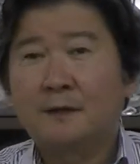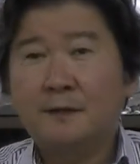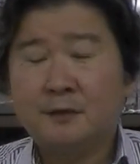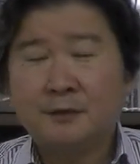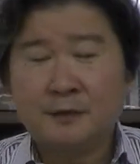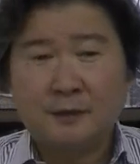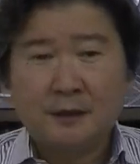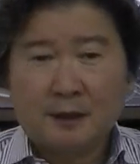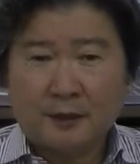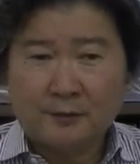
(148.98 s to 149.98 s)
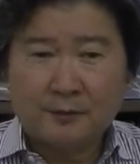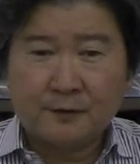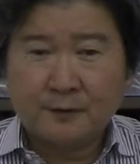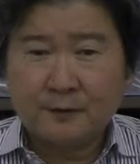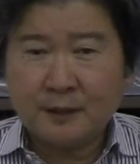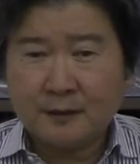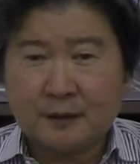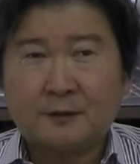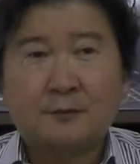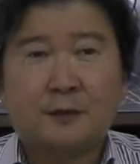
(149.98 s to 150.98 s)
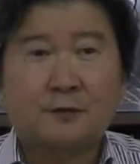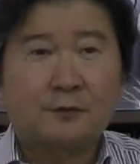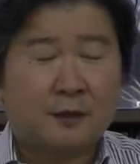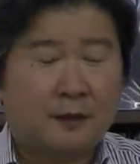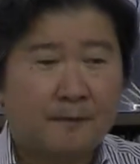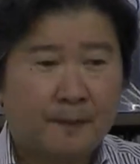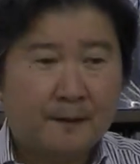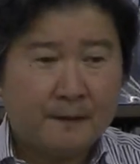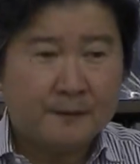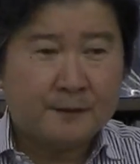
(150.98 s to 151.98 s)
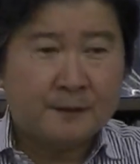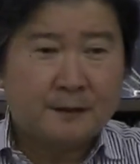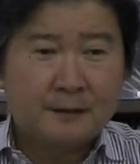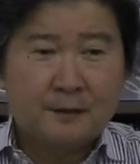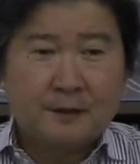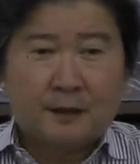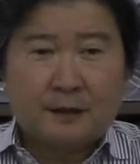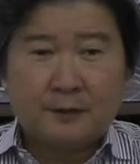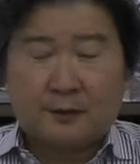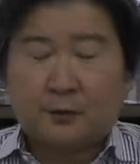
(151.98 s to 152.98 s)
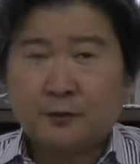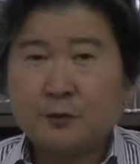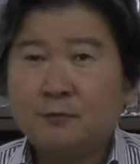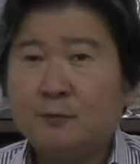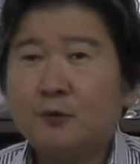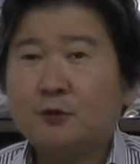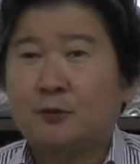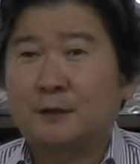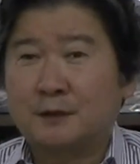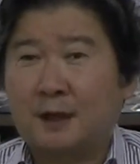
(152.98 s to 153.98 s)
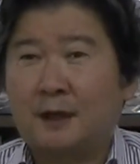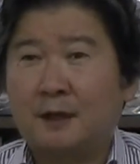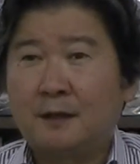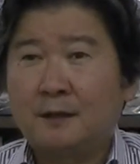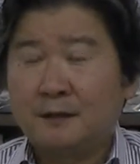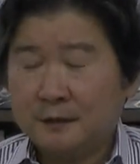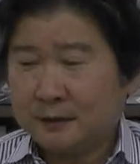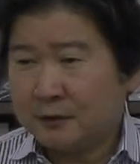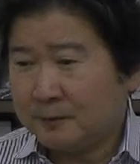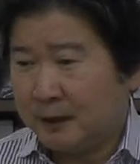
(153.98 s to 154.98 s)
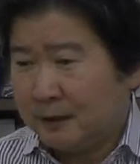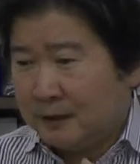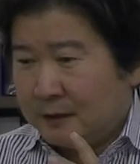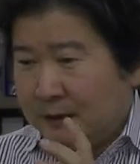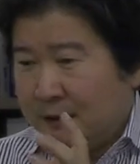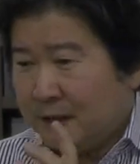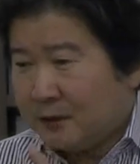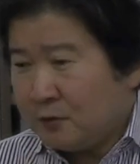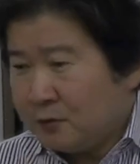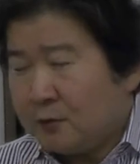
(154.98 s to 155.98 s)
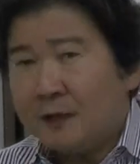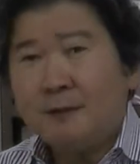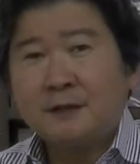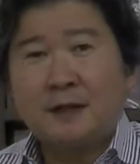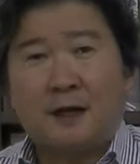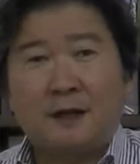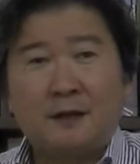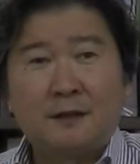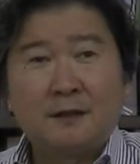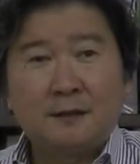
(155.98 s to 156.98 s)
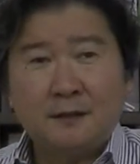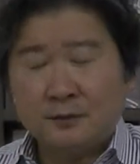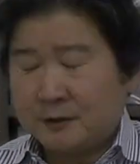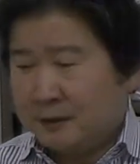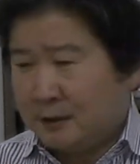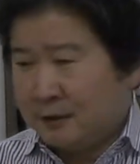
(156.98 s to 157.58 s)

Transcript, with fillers: けだ、ね、要するにあのなんで買ってるかって言ったら、ね、要するに、ね、今年の猛暑でさ、ね、例えばエアコン壊れました、ね、要するに